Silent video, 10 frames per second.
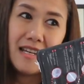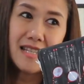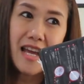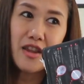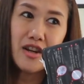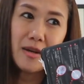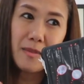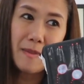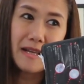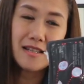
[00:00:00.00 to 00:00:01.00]
It's either
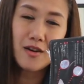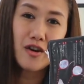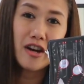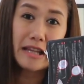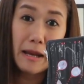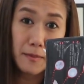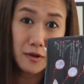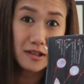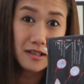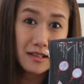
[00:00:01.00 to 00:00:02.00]
nagpapads ako or
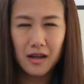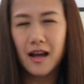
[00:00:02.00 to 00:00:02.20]
tampons.